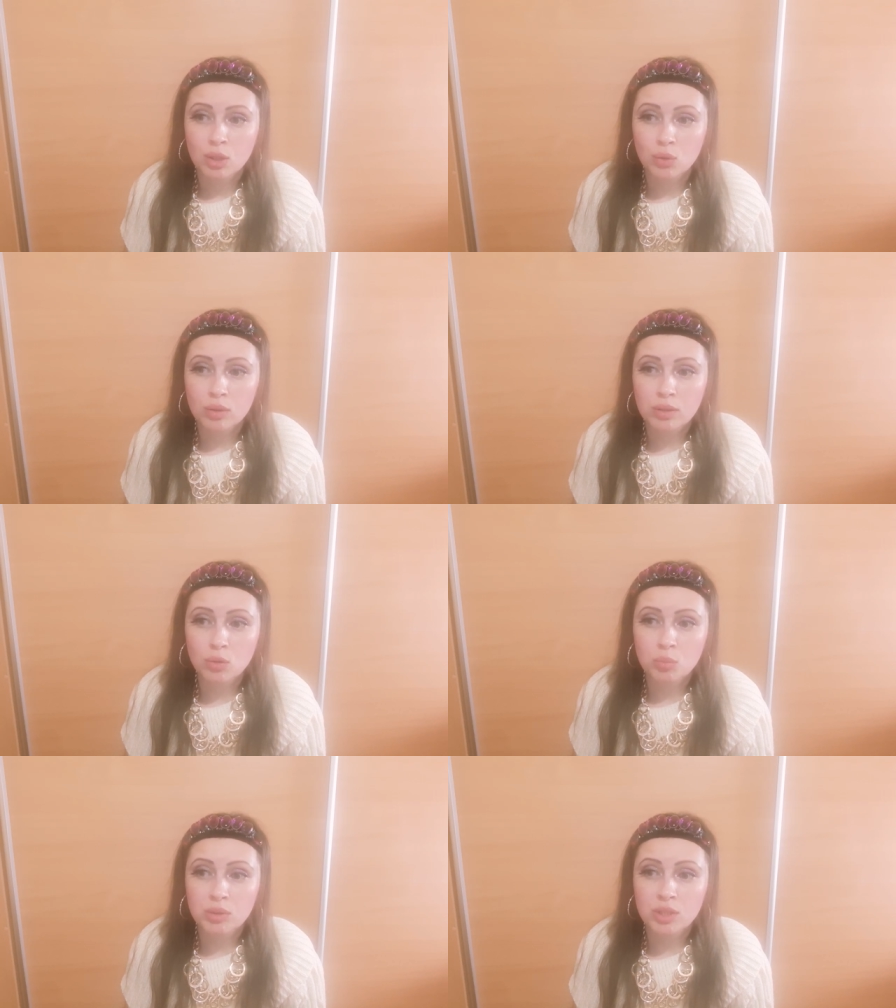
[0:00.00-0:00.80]
Только
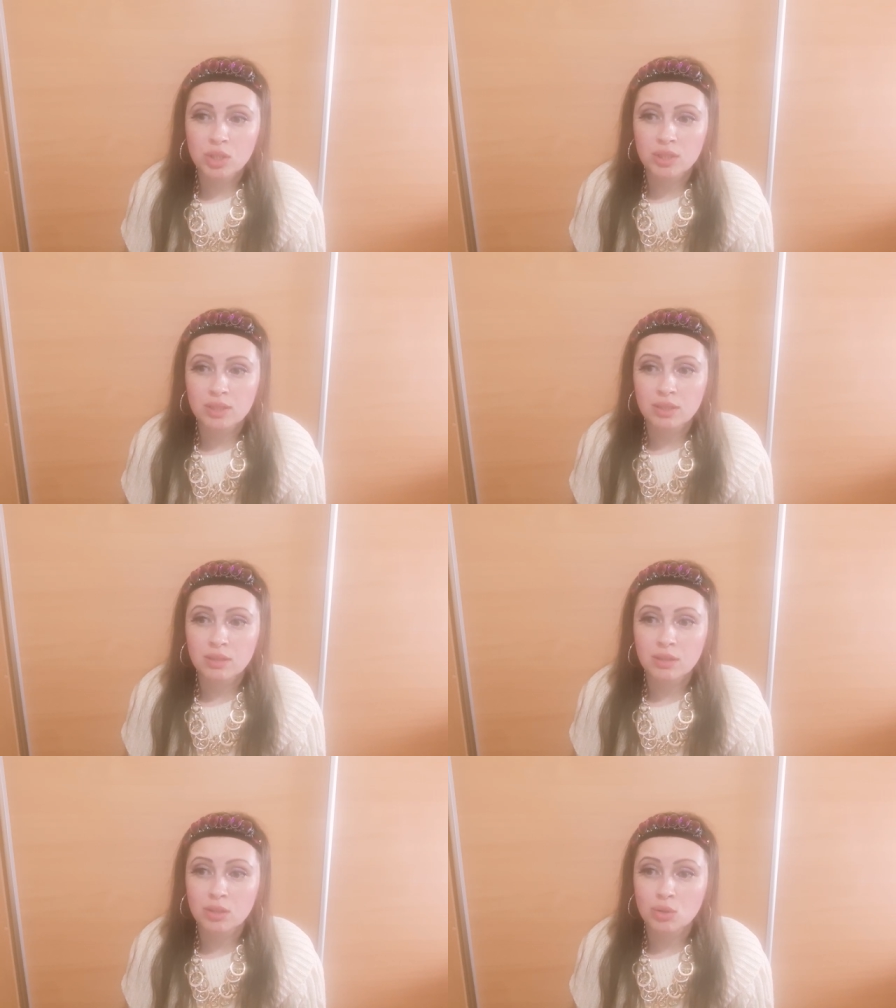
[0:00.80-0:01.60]
у бедняжки
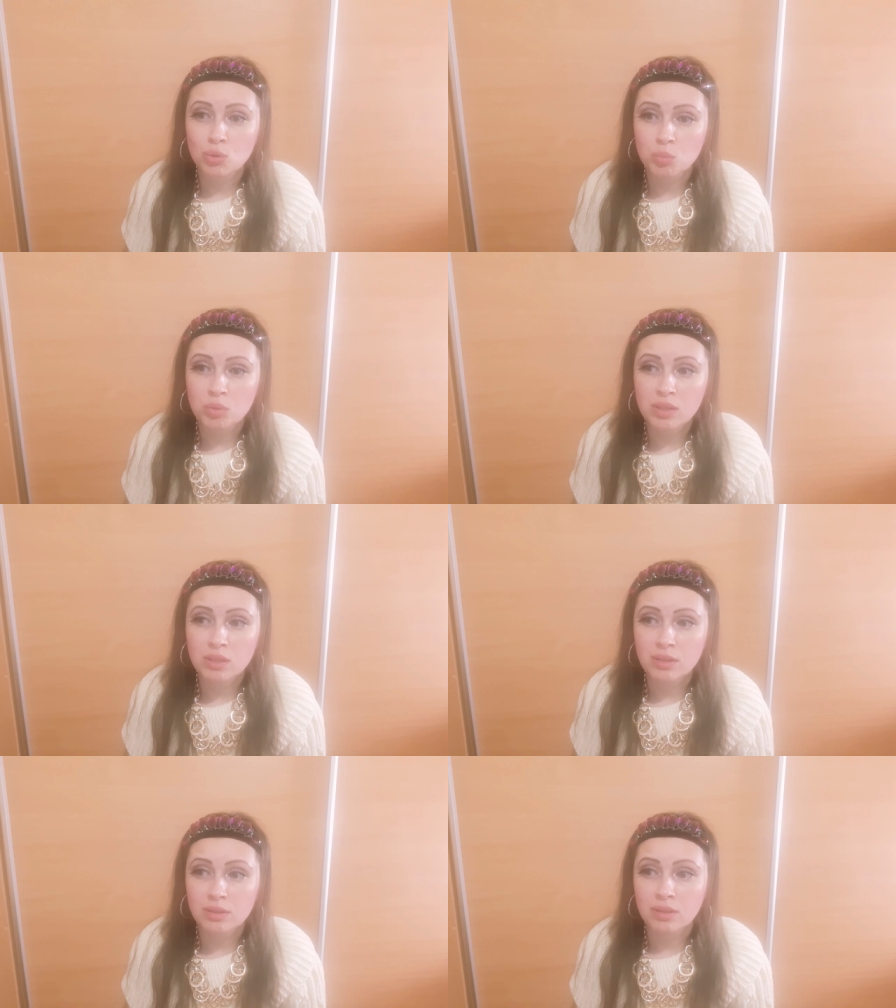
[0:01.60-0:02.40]
слона на чужбине
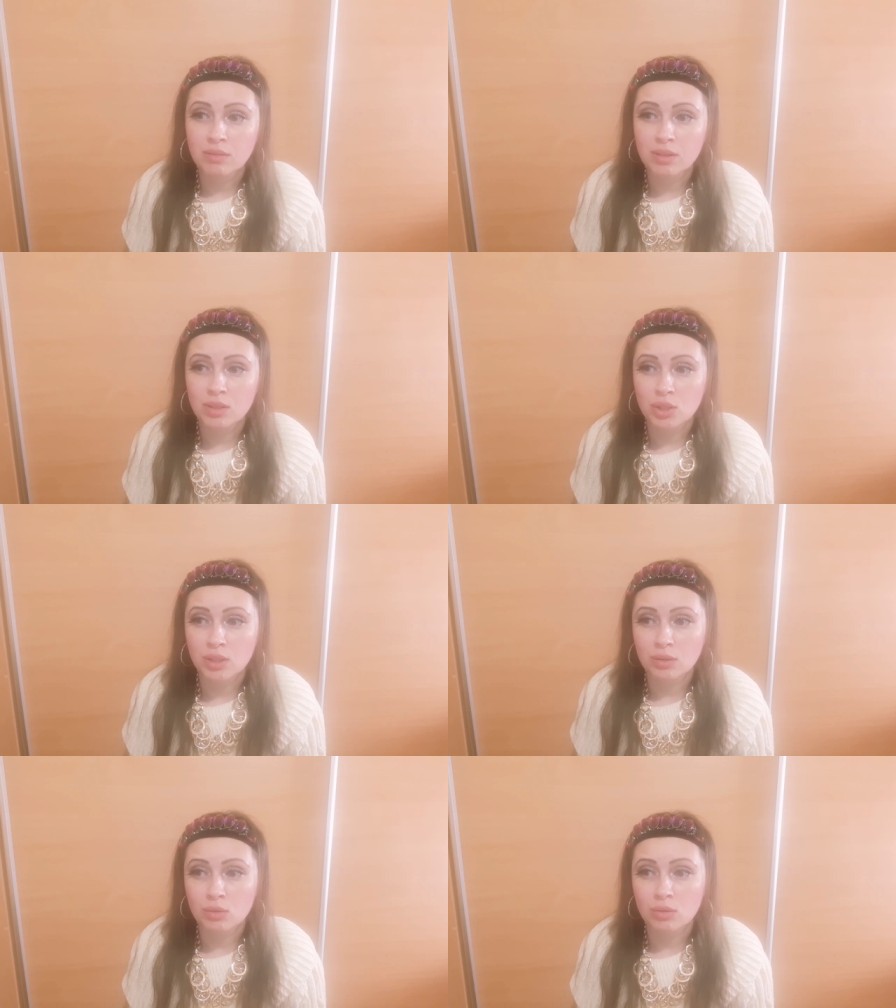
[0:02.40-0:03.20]
нет товарища,
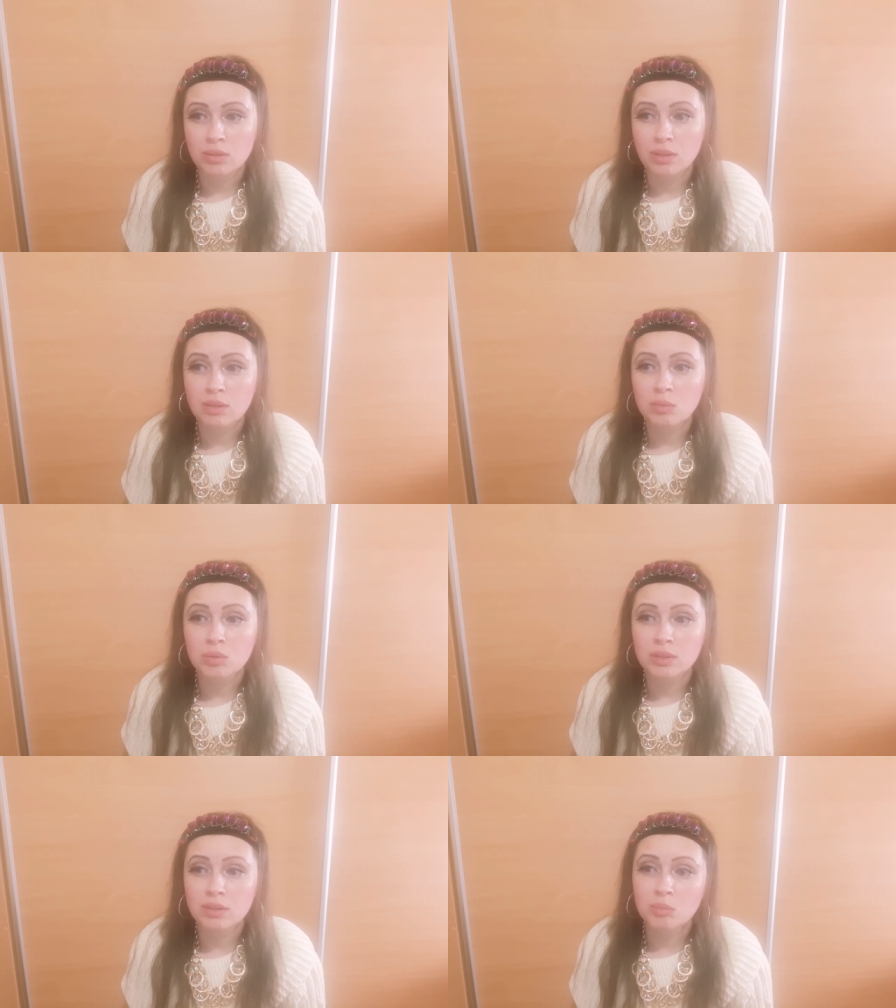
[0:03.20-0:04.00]
который делил бы
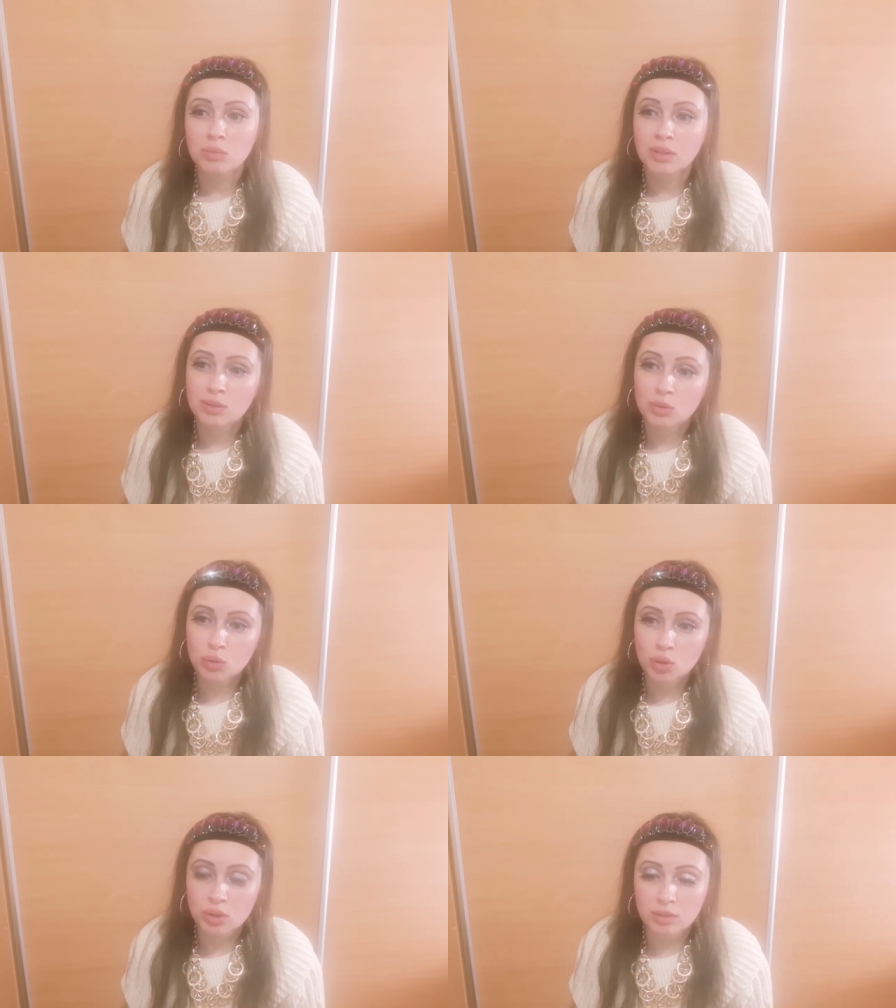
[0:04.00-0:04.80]
с ним
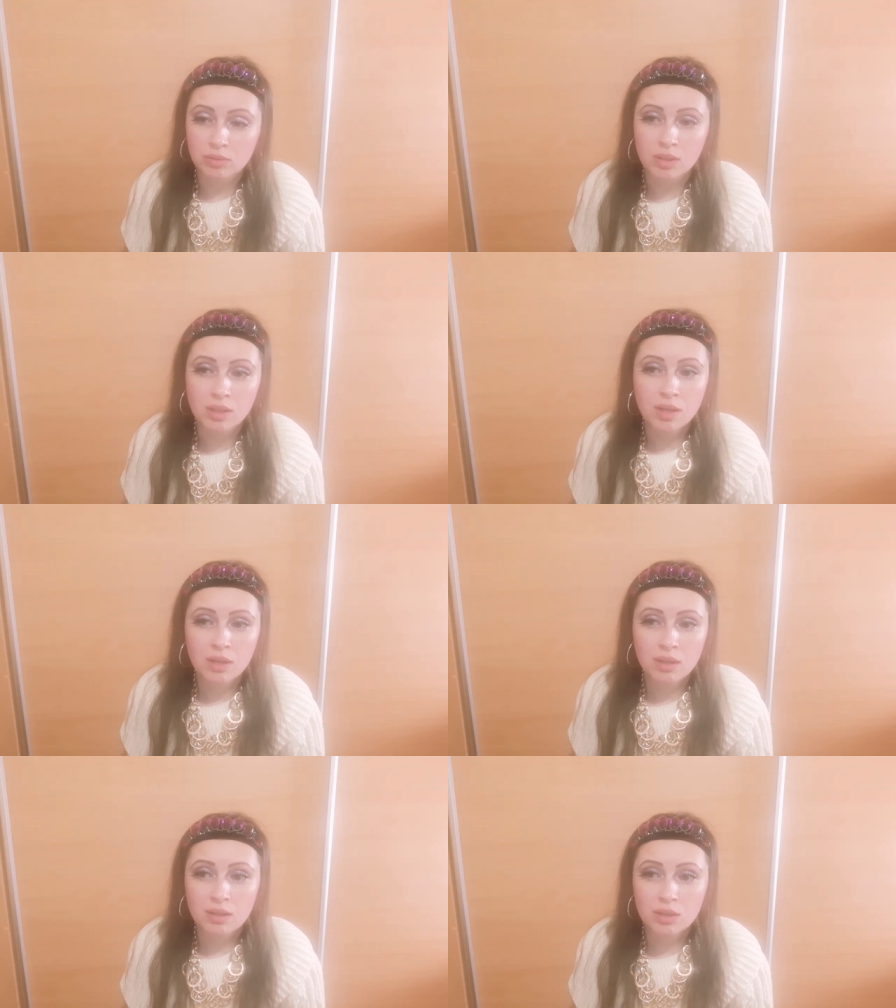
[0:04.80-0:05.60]
одиночество,
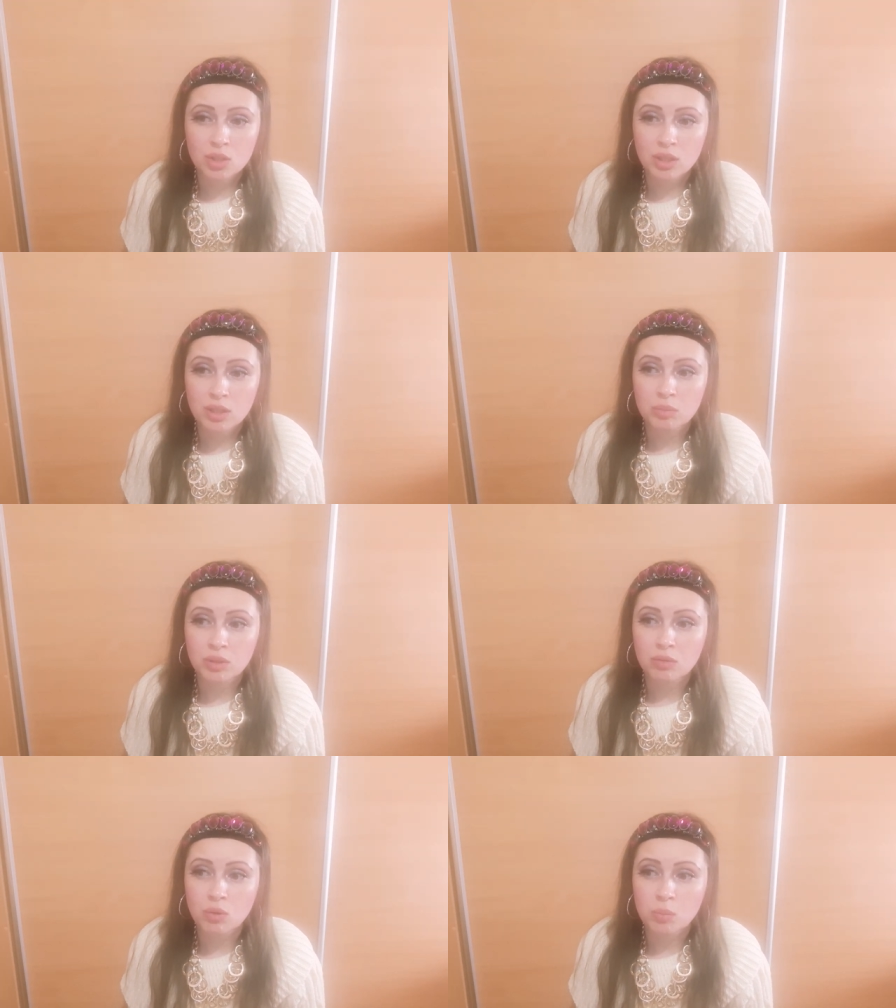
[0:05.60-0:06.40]
и от
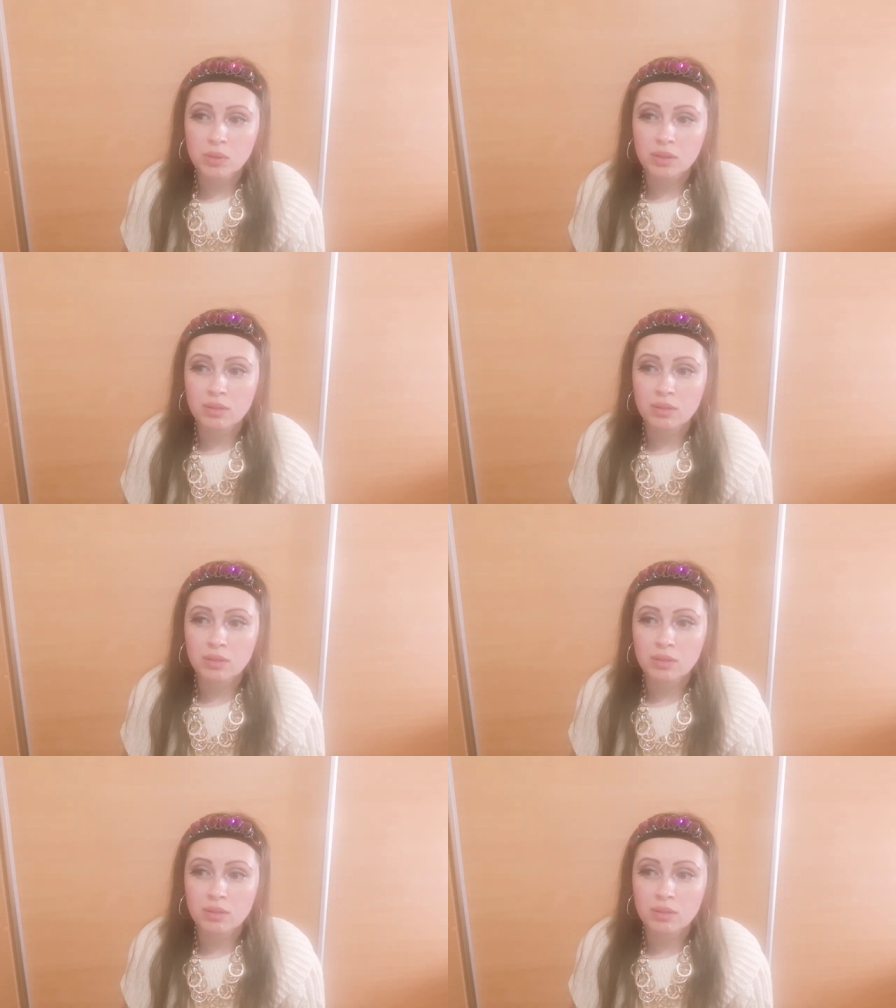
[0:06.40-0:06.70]
жалобных воплей